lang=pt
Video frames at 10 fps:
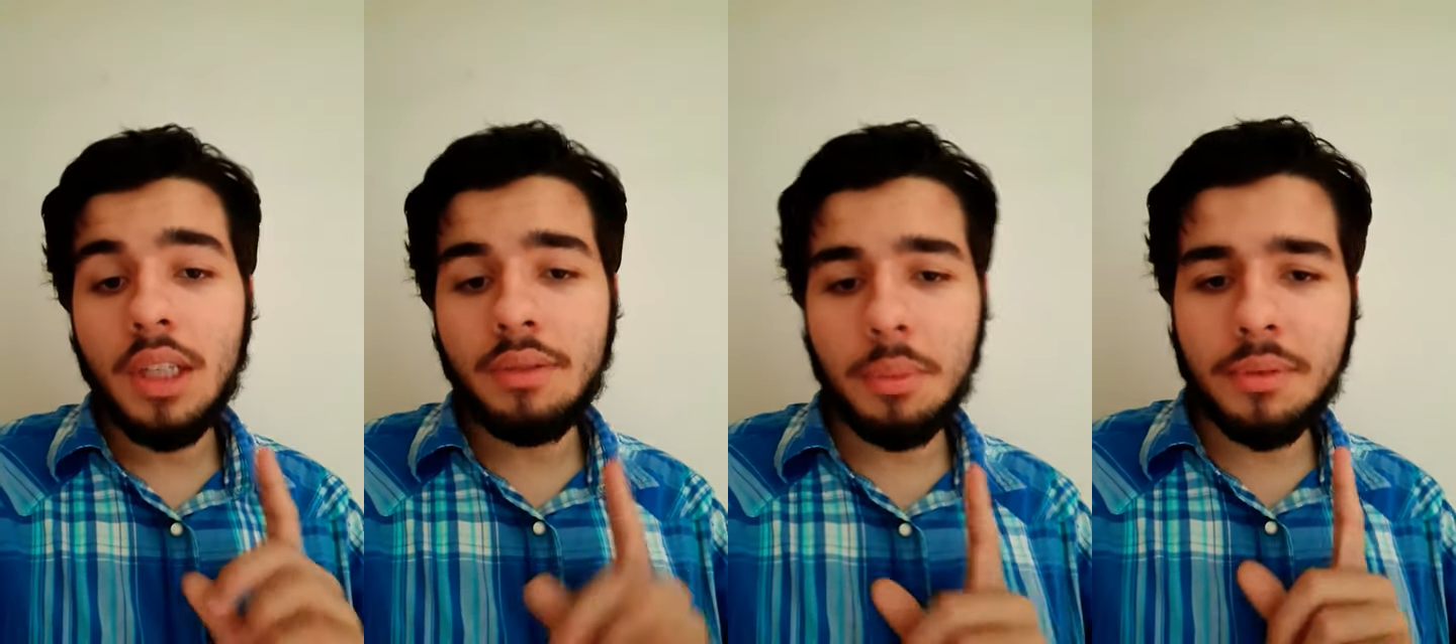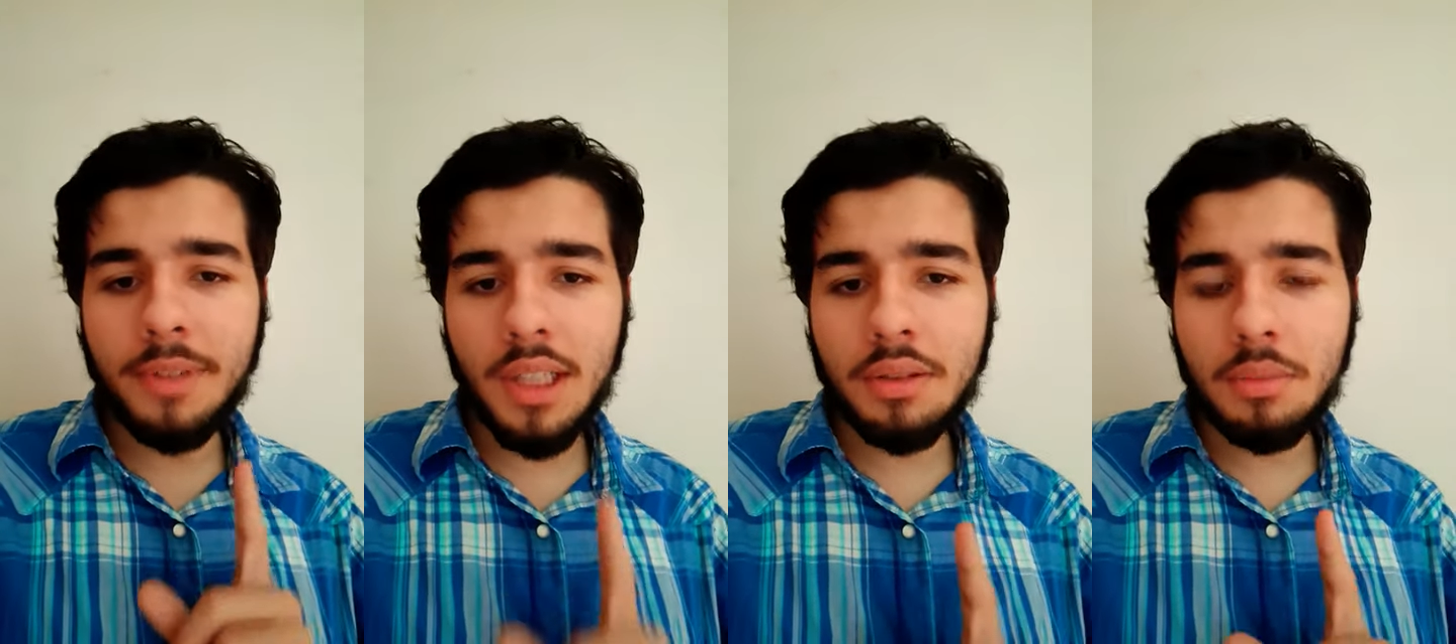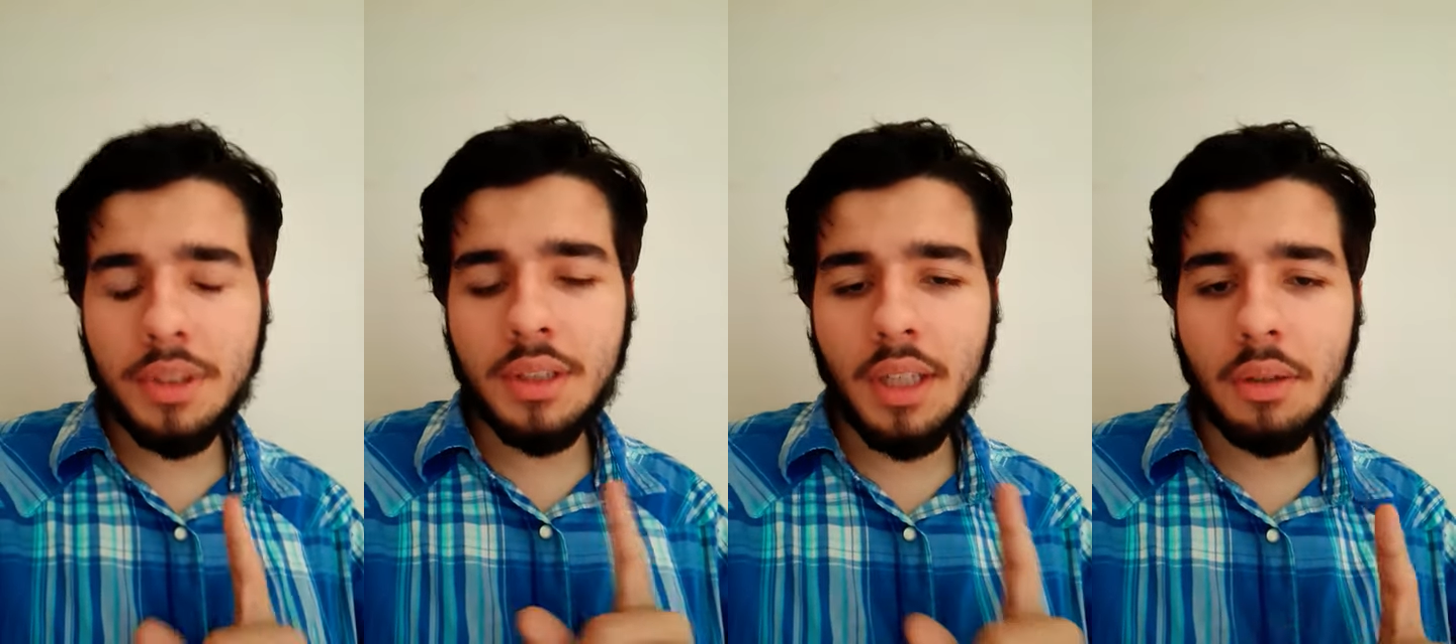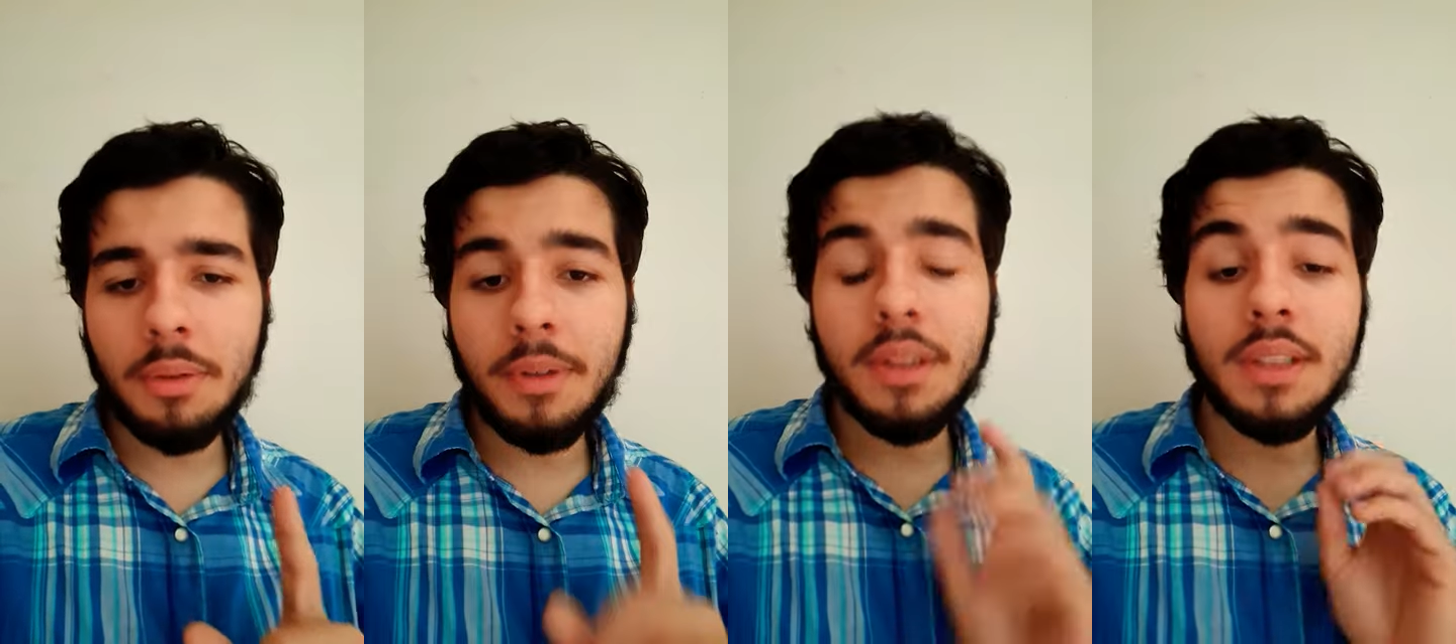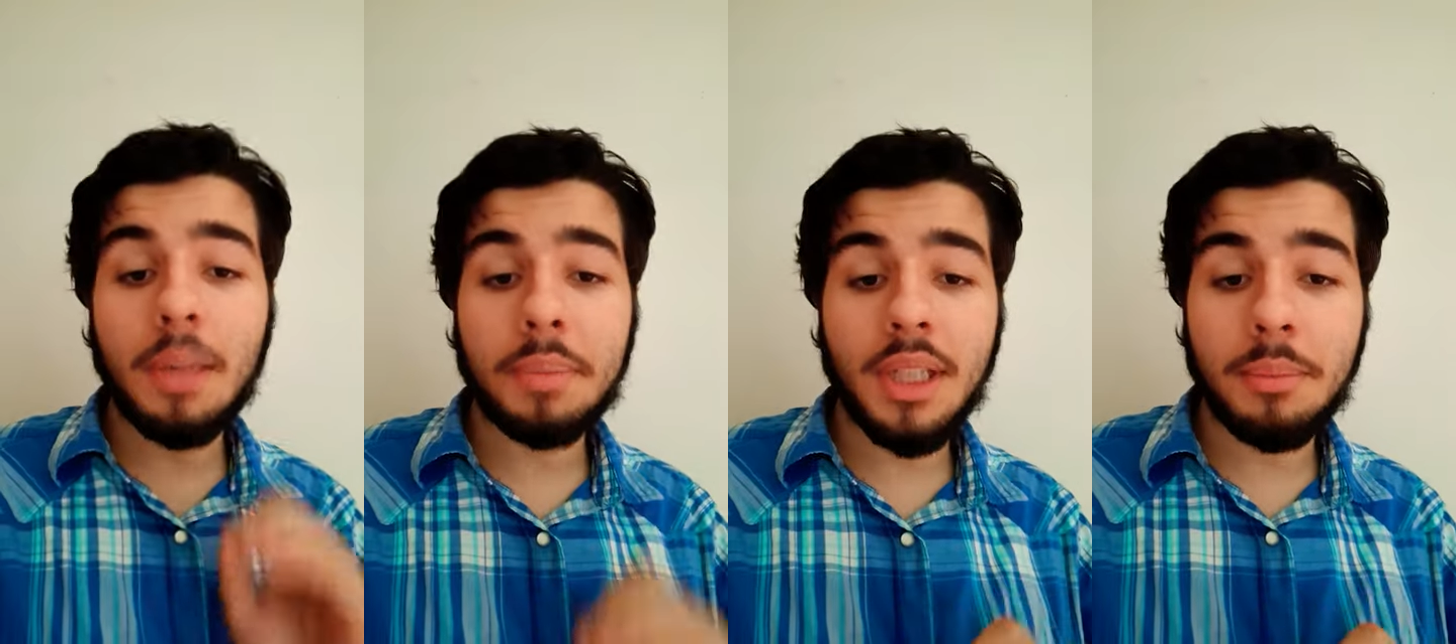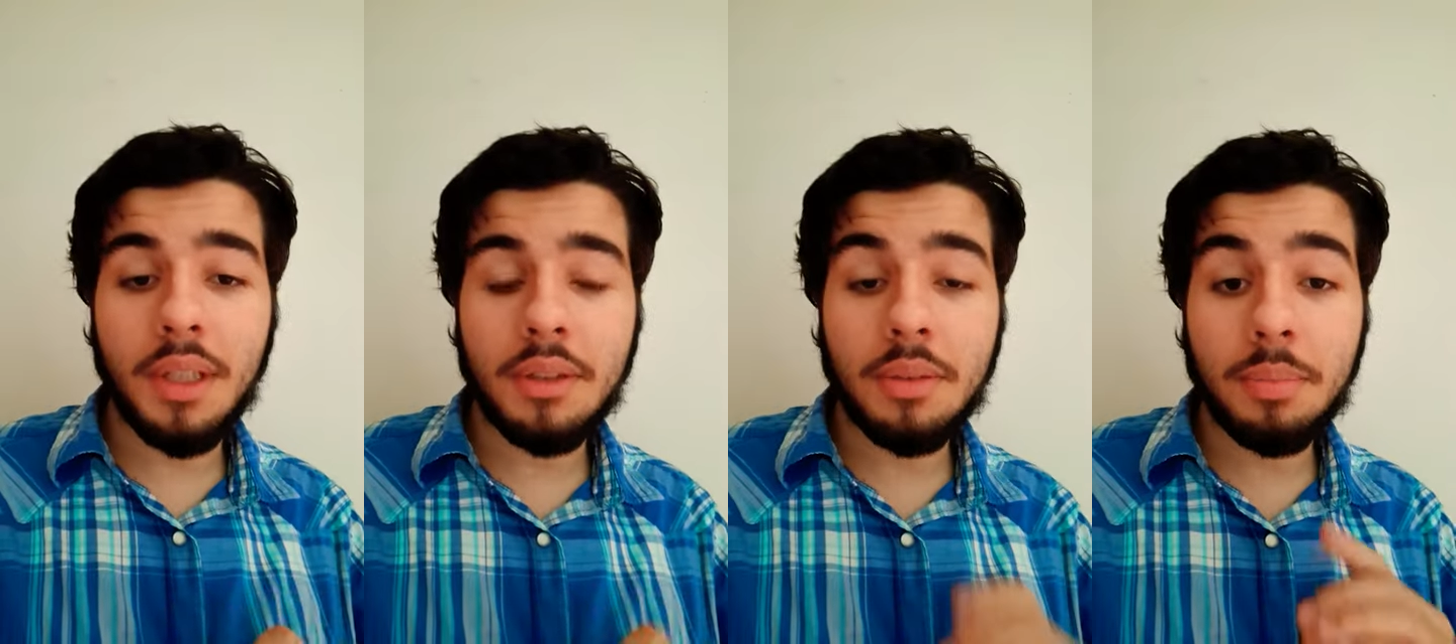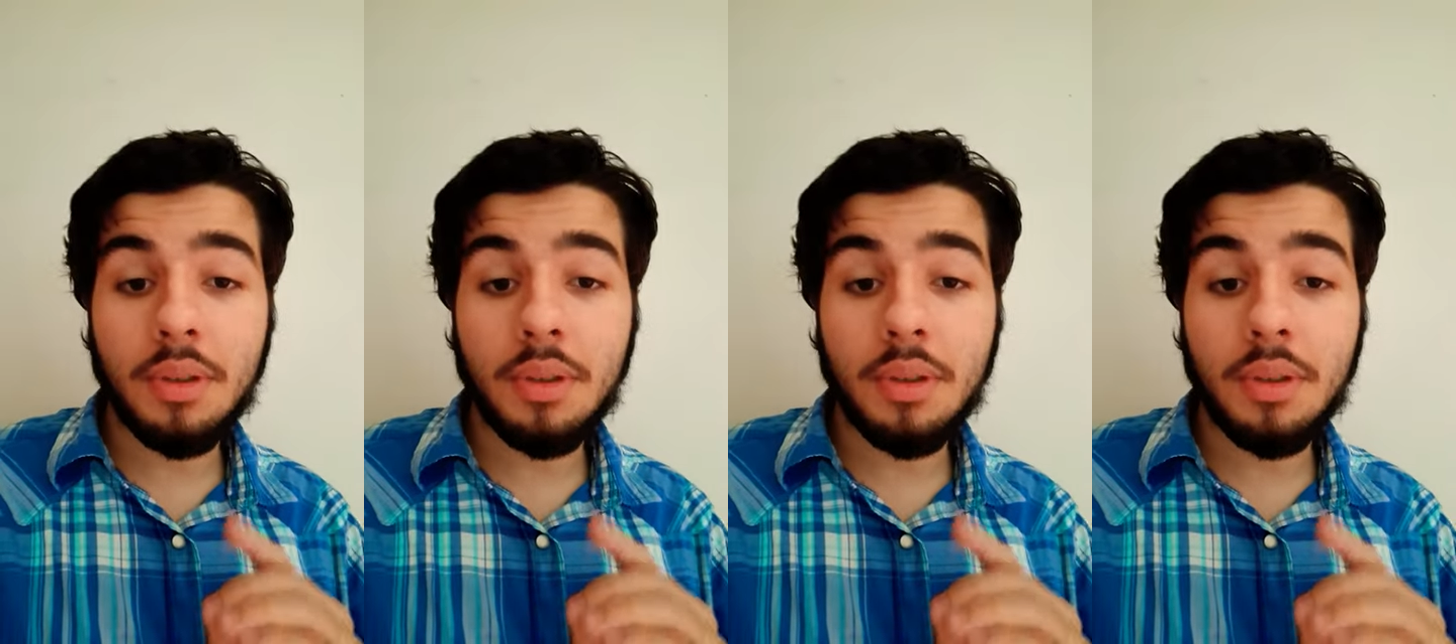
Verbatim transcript: e vamos falar sobre Taylor Fritz rapidamente,